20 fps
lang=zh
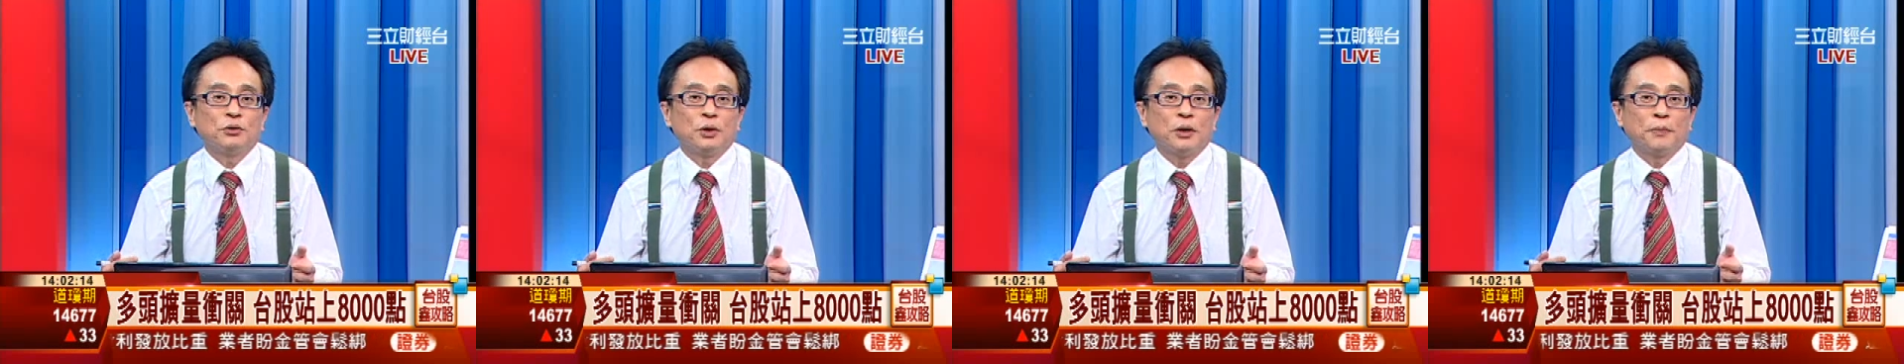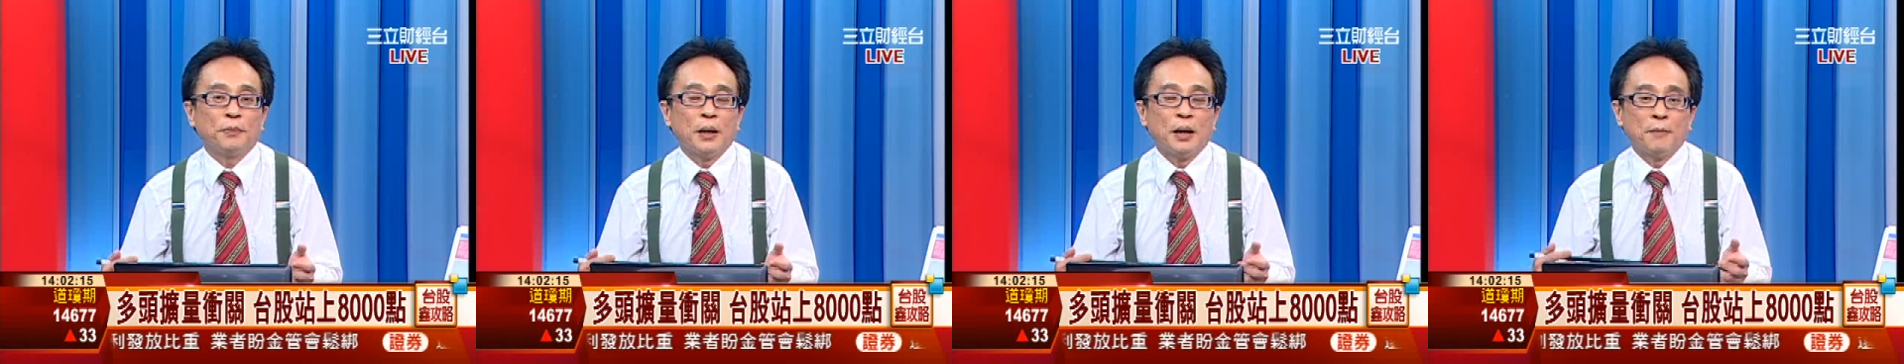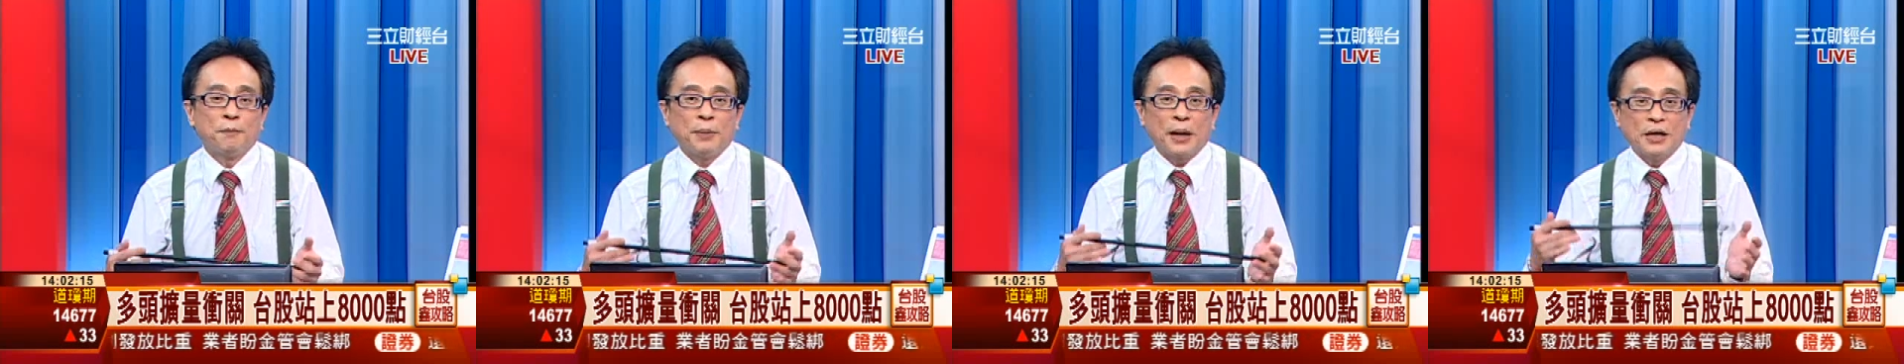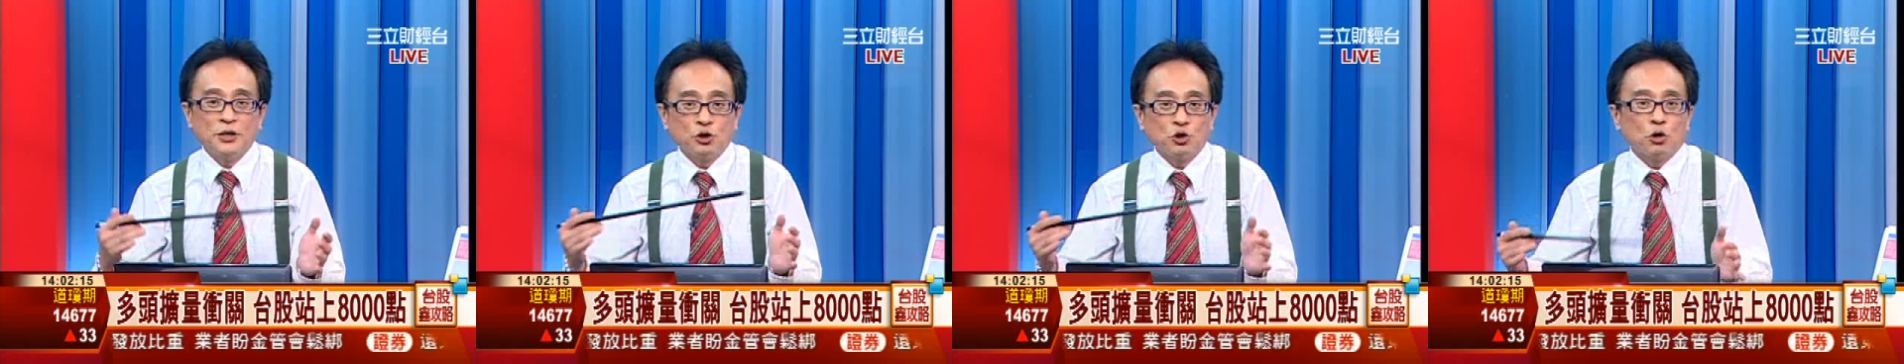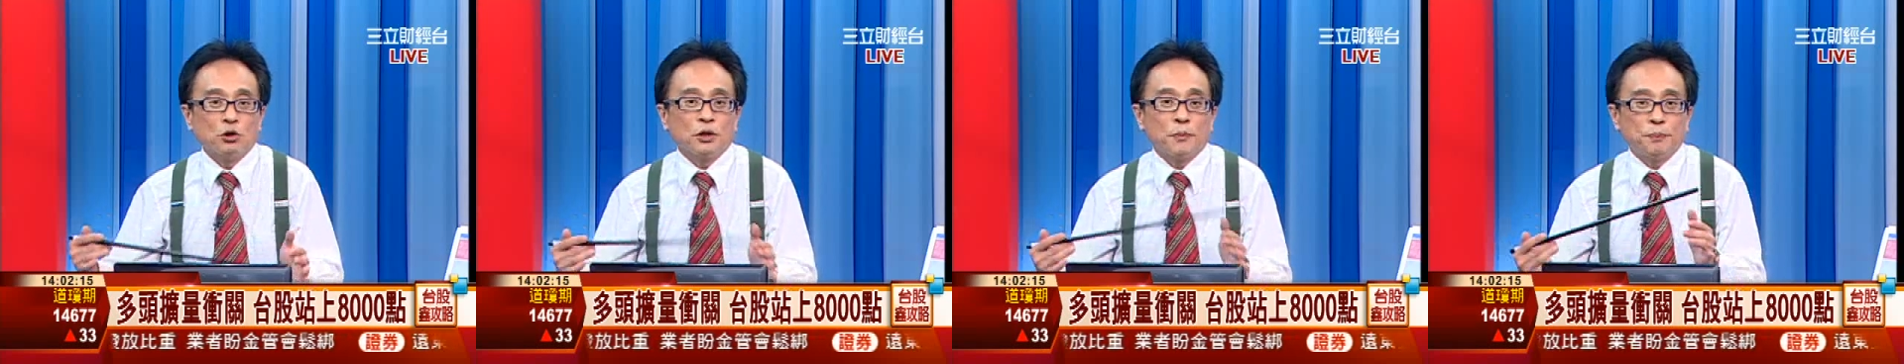因为盘
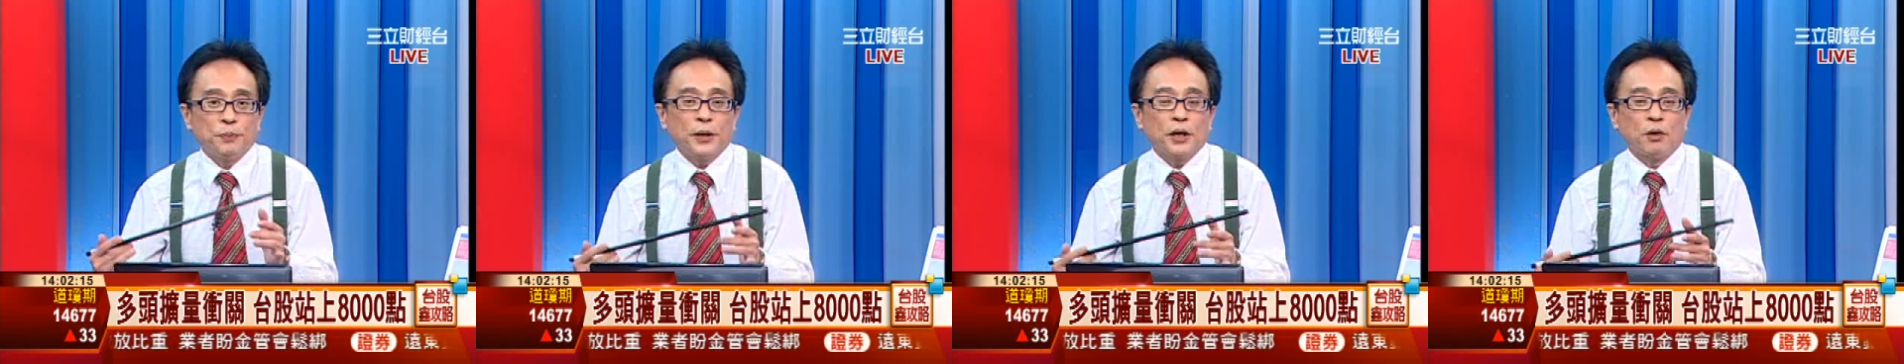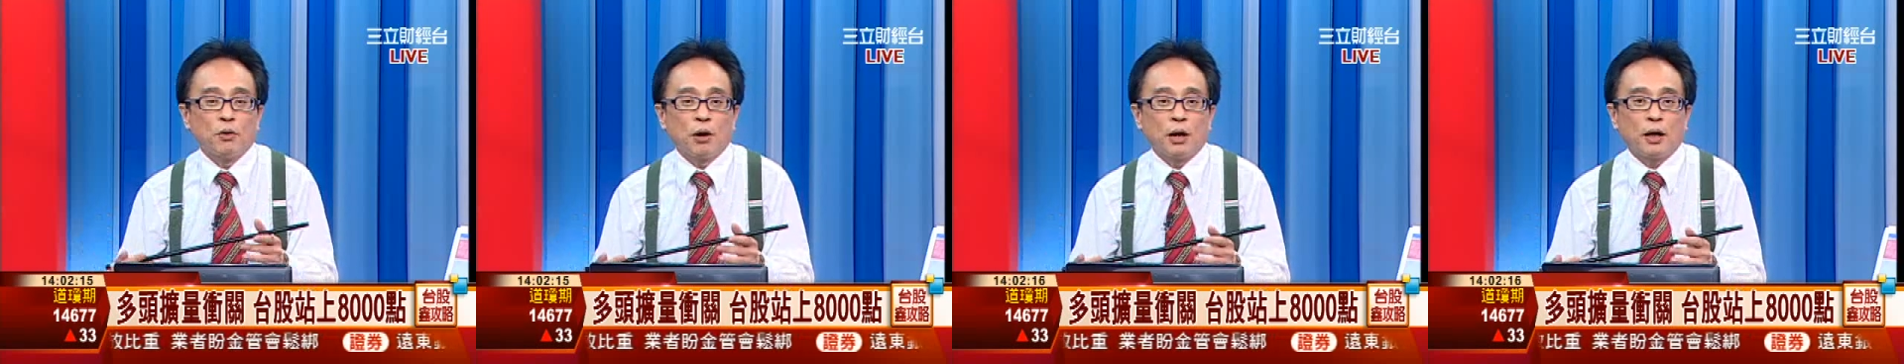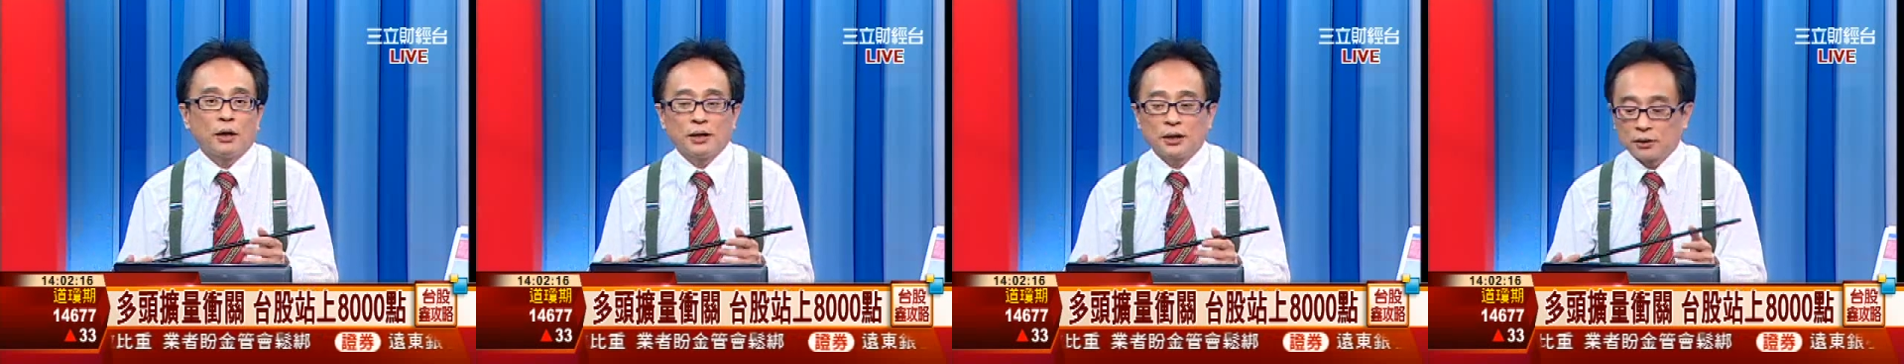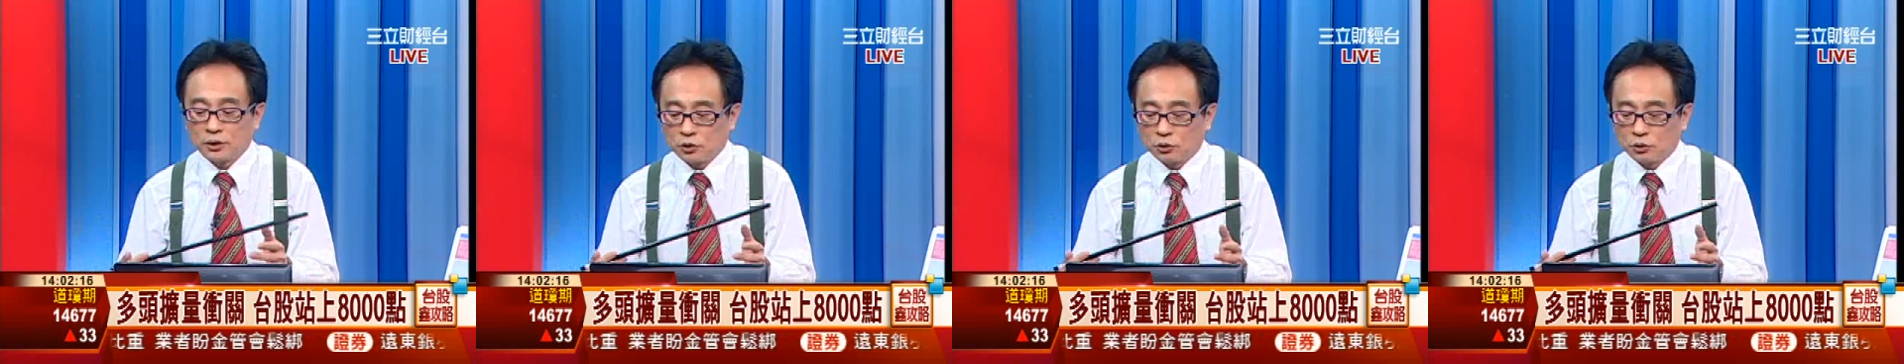中的变化，